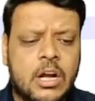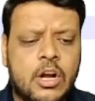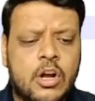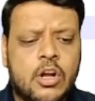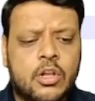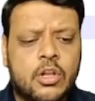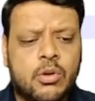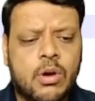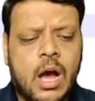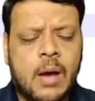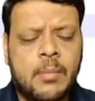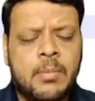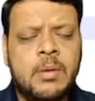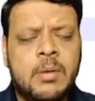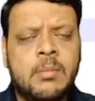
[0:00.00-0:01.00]
तो
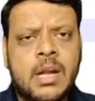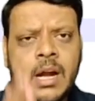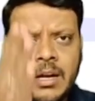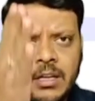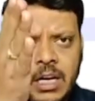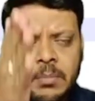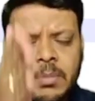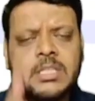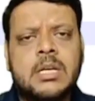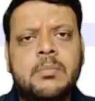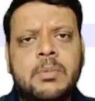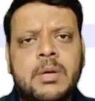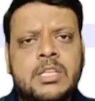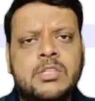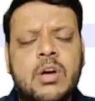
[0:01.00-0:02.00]
अभी मेरा हंड्रेड परसेंट
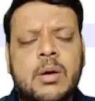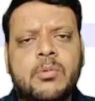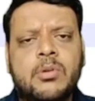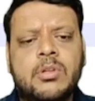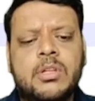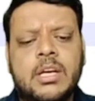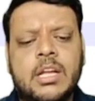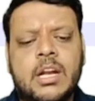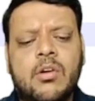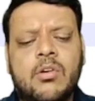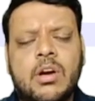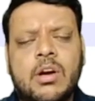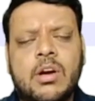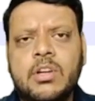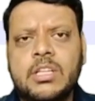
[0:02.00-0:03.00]
पेज जो आपको दिख रहा होगा
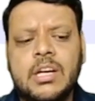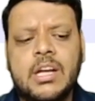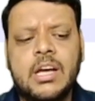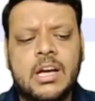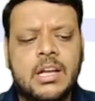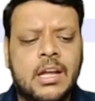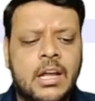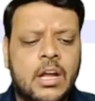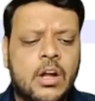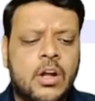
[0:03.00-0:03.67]
वो इतना आ रहा है